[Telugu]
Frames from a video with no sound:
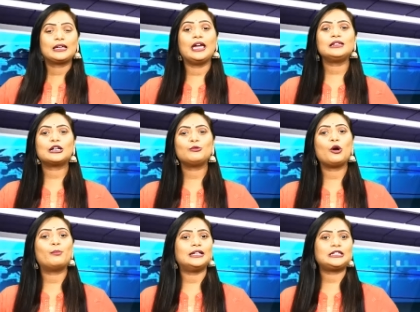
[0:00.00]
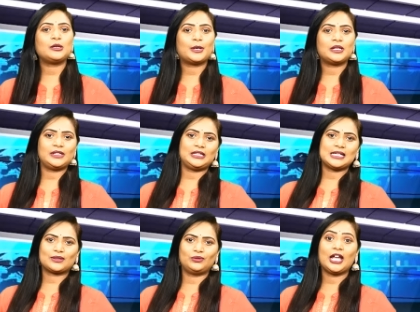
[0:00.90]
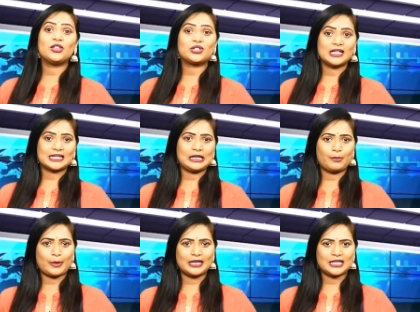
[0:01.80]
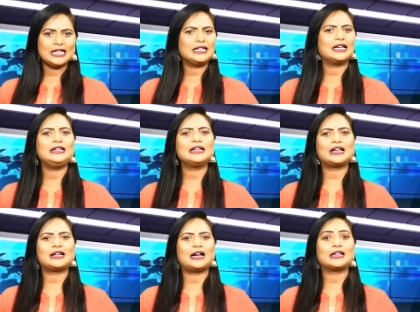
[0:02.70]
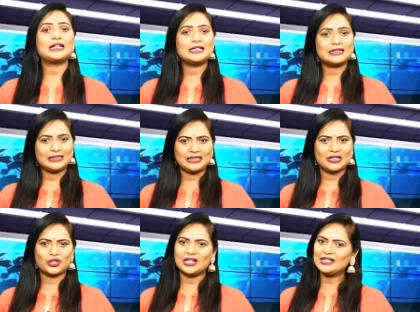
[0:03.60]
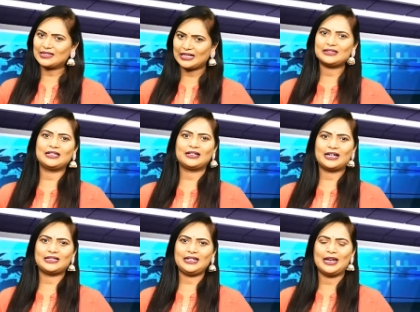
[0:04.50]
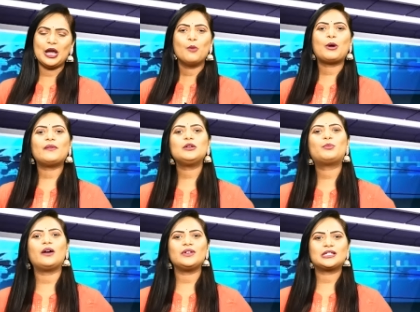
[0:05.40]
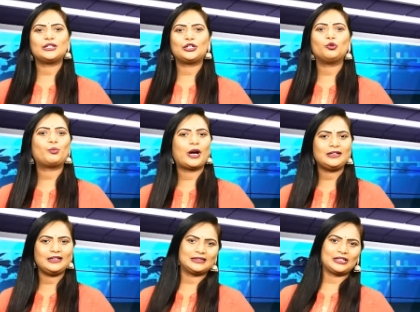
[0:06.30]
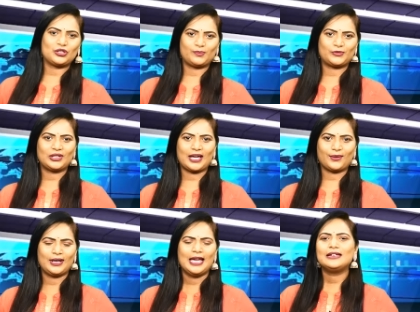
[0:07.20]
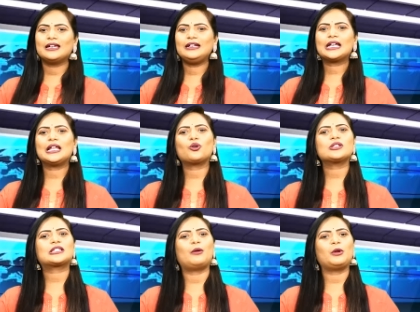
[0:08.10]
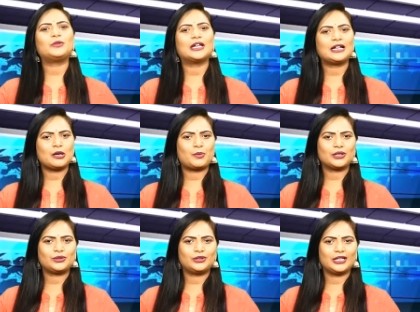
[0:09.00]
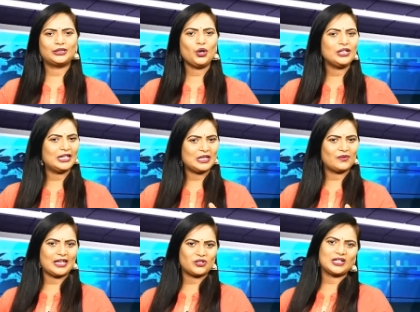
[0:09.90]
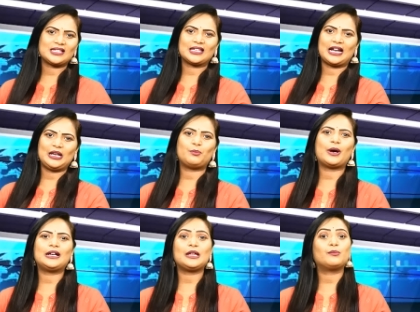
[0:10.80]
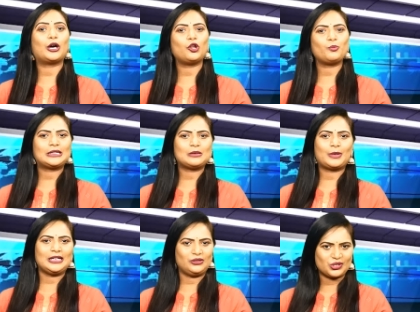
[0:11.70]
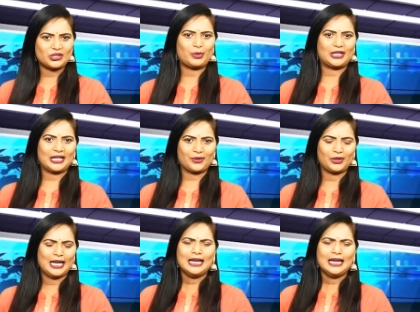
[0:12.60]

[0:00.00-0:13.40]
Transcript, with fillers: కేంద్రంలో మంత్రి పదవి తీసుకుంటే జనసేన పార్టీని ఎన్నికల నాటికి సిద్ధం చేయడం సాధ్యం కాదని పవన్ భావిస్తున్నట్టు పార్టీ నేతలు చెబుతున్నారు ఎన్నికలకు సమయం దగ్గర పడుతుండటంతో ఇటీవలే జనసేనాని పార్టీ బలోపేతంపై దృష్టి పెట్టారు